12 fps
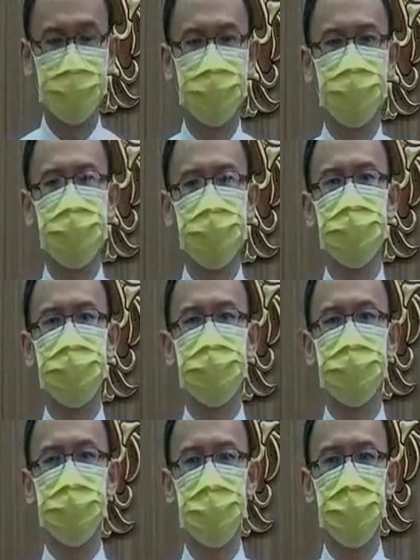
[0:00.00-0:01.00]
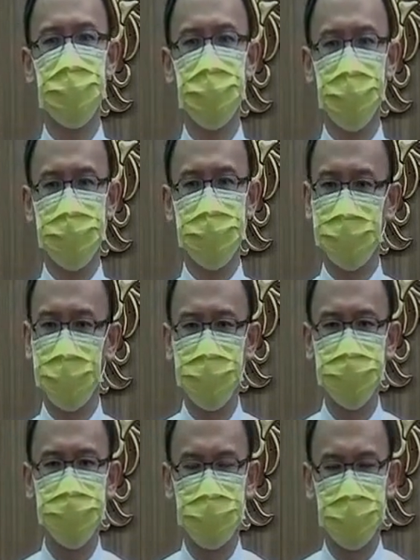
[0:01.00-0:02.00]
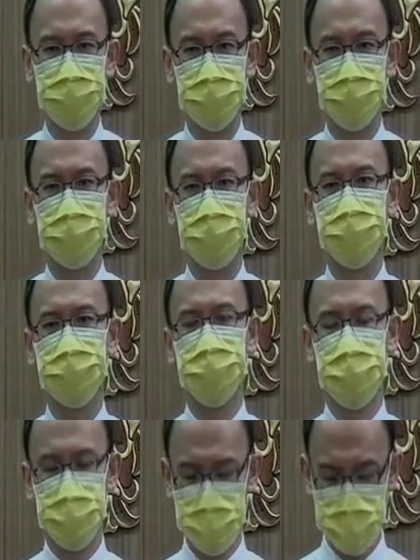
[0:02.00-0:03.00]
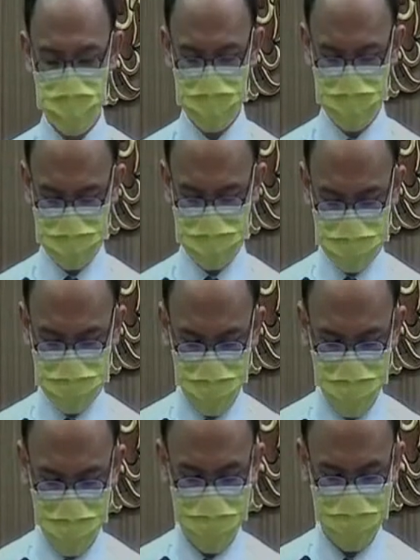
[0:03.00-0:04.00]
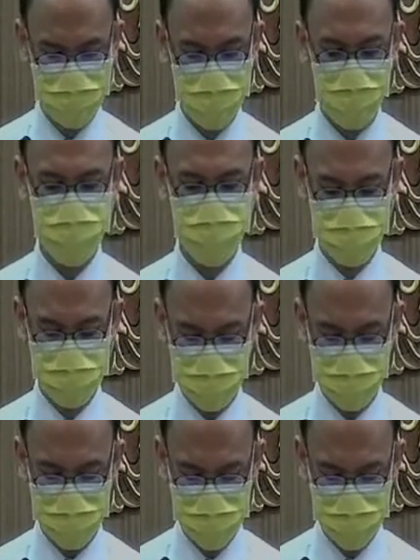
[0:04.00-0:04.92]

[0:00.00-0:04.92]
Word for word: 到了自己，而是到处的走动，这是我们很担心的。